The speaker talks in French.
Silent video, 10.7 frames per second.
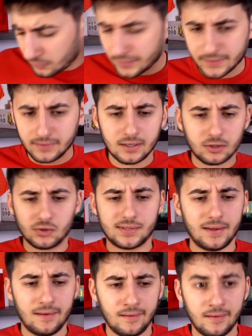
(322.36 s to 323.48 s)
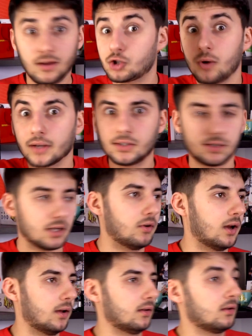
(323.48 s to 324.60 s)
on a qu'à dire que c'est un choix artistique,
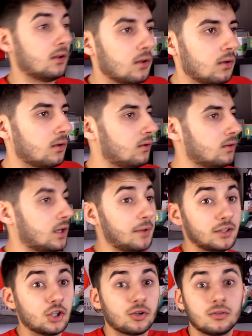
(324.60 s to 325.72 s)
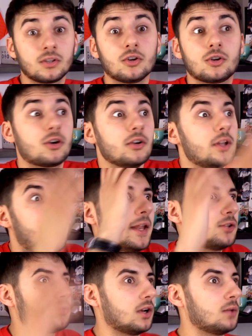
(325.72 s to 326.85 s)
voilà. Il y a bien des gens qui collent des
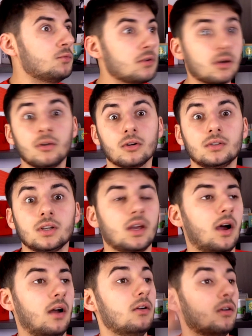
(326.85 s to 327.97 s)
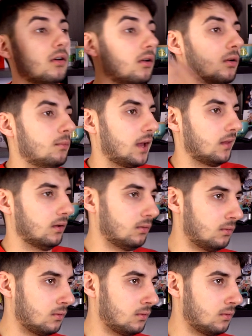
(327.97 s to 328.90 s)
bananes sur les murs et on leur dit rien, alors euh, merde. Hein.